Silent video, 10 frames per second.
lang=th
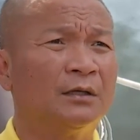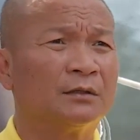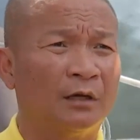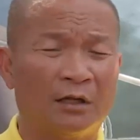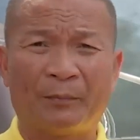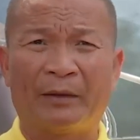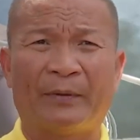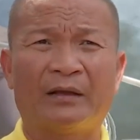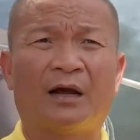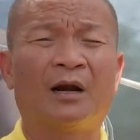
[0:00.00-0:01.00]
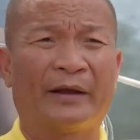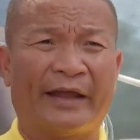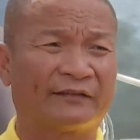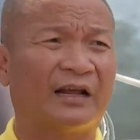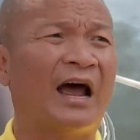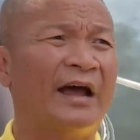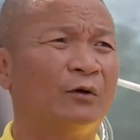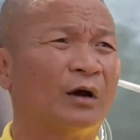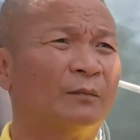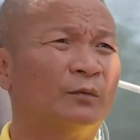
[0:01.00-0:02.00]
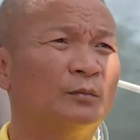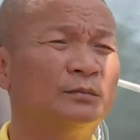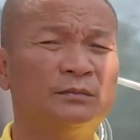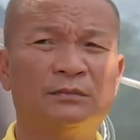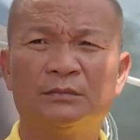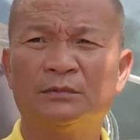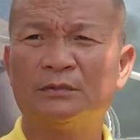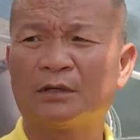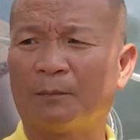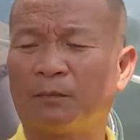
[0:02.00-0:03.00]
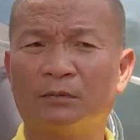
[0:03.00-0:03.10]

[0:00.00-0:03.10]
แต่ยังกำลังไปเก็บสาหร่ายอยู่ครับอะไร